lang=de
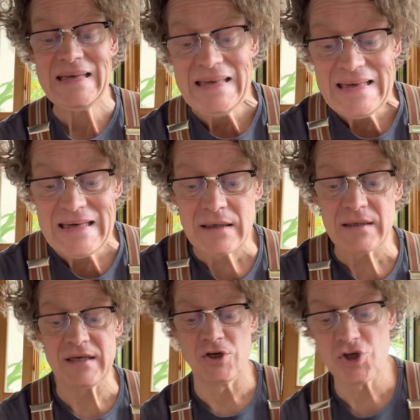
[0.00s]

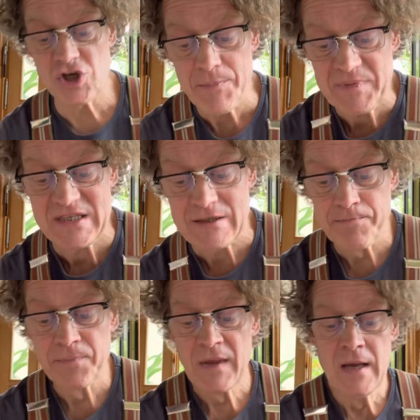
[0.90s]
Ihr in Chips
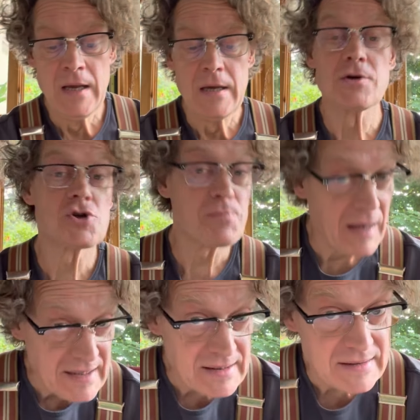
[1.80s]

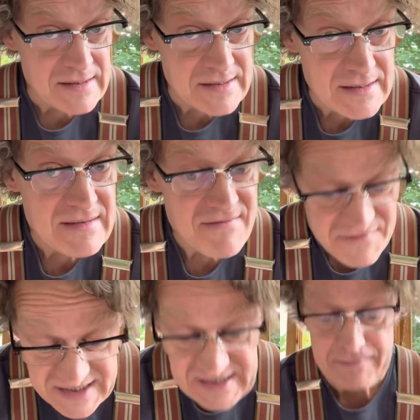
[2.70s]
gespeichertes
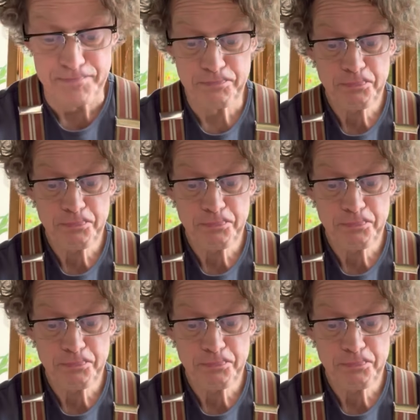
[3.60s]
Wissen.